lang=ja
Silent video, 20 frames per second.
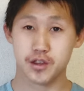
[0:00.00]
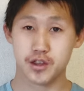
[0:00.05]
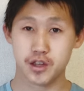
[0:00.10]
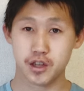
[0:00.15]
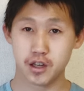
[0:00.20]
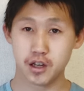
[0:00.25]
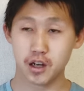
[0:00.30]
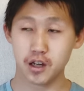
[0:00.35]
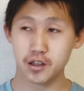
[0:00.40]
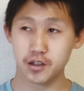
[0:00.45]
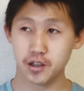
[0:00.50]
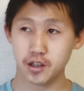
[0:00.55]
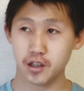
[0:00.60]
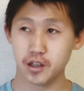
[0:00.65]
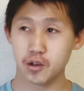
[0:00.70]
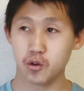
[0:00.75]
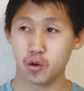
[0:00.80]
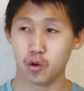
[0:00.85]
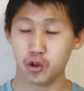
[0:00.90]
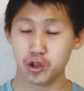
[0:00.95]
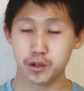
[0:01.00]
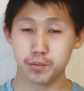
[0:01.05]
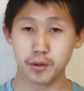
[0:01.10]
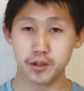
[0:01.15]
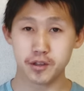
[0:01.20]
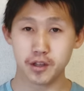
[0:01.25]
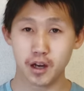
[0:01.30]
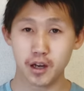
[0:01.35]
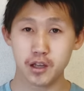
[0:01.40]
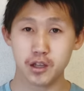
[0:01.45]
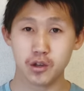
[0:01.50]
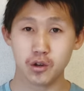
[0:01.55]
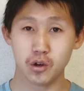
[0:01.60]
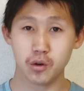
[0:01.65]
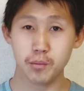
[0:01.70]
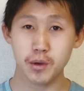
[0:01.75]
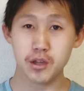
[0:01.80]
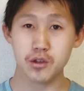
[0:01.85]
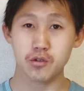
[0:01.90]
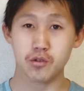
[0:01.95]
時間的コスパ最強
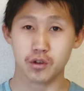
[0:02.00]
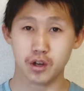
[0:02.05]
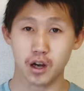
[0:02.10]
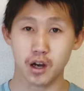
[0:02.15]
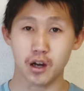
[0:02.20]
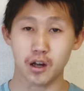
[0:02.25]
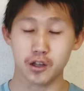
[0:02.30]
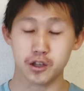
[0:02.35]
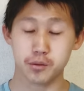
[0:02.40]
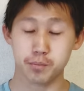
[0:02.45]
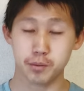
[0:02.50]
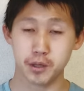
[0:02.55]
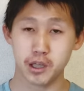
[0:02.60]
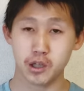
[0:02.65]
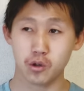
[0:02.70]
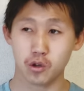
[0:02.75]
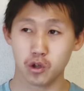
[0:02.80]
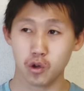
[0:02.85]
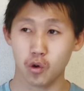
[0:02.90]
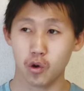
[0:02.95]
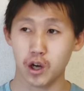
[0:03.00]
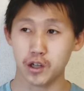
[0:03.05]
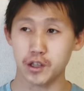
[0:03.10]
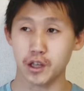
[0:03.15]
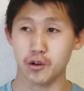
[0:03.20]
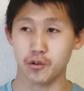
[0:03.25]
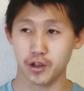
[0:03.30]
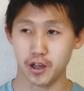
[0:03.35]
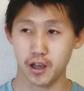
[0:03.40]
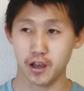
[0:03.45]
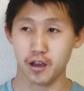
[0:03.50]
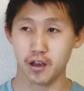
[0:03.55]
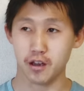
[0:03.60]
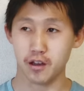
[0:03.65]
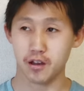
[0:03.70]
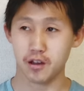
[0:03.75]
メニューがスピード強化なので、